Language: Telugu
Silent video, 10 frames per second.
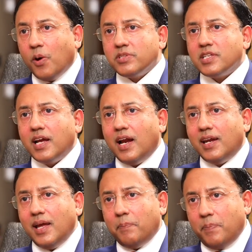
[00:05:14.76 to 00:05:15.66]
కౌన్సిలింగ్
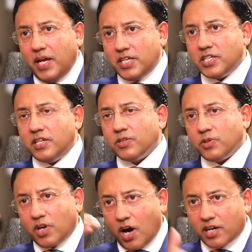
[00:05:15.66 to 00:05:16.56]
అంటే
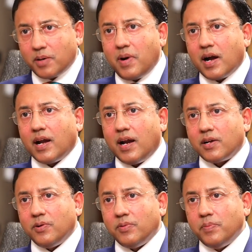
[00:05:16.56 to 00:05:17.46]
పేషెంట్తో డాక్టర్
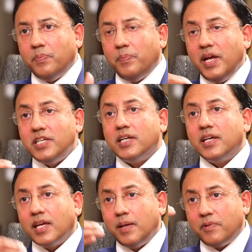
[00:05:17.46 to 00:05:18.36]
మాట్లాడటం
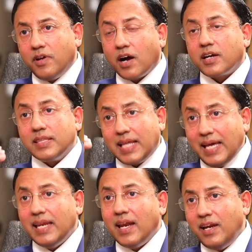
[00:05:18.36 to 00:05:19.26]
పేషెంట్కి డాక్టర్
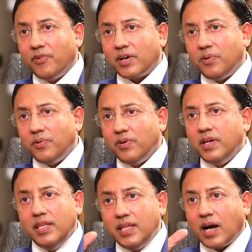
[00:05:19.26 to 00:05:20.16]
ధైర్యాన్ని ఇవ్వటం
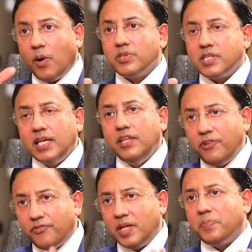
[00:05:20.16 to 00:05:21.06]
ఇది కౌన్సిలింగ్ ఇది
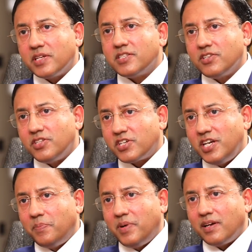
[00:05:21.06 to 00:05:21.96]
ఫిఫ్టీ పర్సెంట్ ఆఫ్ ద
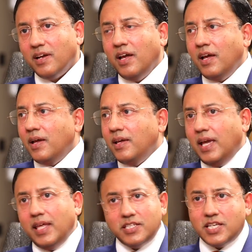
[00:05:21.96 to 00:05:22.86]
ట్రీట్మెంట్
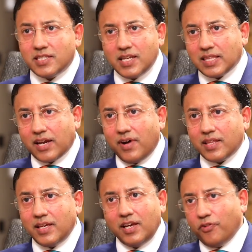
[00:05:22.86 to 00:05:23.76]
ఏది చేసిన
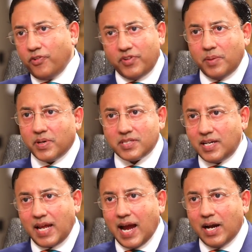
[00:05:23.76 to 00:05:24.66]
తర్వాత ఇంకో ఫిఫ్టీ
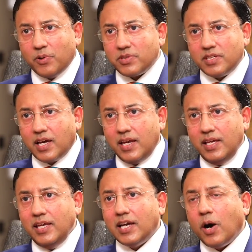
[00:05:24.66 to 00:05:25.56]
పర్సెంట్ యాడ్ అవుతుంది
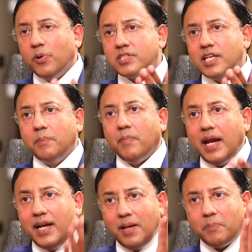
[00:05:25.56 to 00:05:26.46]
కానీ ఈ కౌన్సిలింగ్
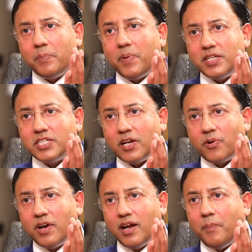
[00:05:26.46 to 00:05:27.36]
మైండ్ని ప్రిపేర్
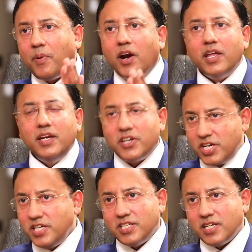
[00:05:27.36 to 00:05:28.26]
చేయకుండా బాడీని
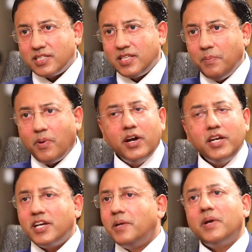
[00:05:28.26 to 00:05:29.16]
ట్రీట్ చేస్తే
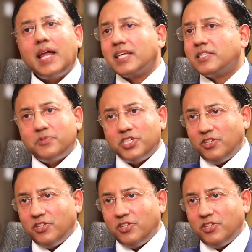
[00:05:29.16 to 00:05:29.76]
బాడీ ట్రీట్మెంట్ యాక్సెప్ట్